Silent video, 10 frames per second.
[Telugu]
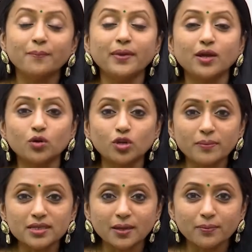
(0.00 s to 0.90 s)
మీ
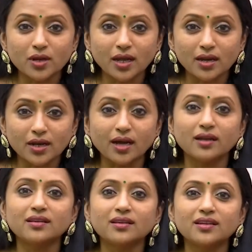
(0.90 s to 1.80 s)
కుటుంబ సభ్యురాలుగా
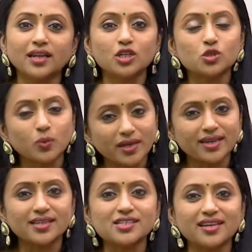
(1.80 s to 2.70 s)
నన్ను
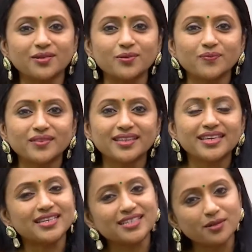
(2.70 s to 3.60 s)
స్వీకరించారు
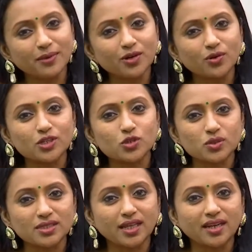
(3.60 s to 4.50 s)
ఈ సినిమాను కూడా
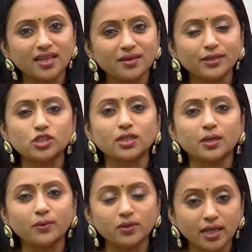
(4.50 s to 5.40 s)
చూస్తారని మా చిత్ర
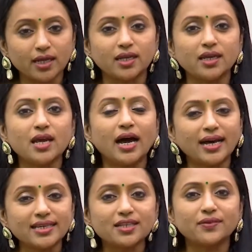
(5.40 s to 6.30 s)
బృందాన్ని
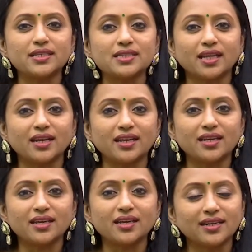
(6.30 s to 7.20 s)
ఆశీర్వదిస్తారని
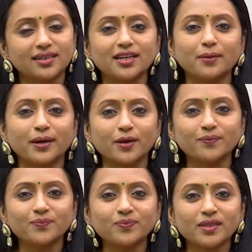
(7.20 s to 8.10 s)
గట్టి నమ్మకం
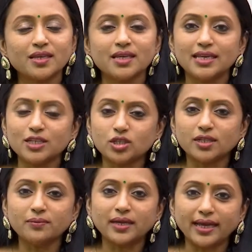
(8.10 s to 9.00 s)
ఈ
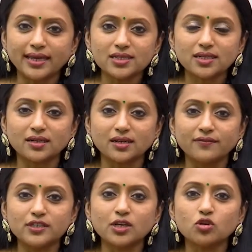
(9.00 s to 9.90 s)
చిత్రం డైరెక్టర్
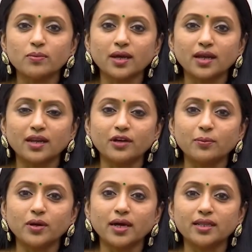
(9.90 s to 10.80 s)
విజయ్ కుమార్
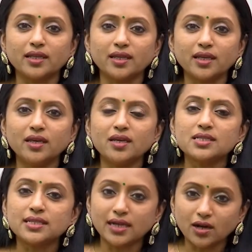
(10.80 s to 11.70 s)
కలివరపు గారిది
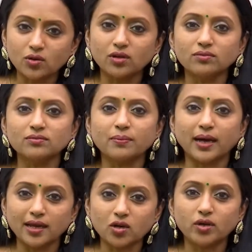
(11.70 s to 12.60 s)
శ్రీకాకుళం
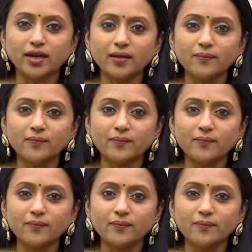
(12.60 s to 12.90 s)
పాలకొండ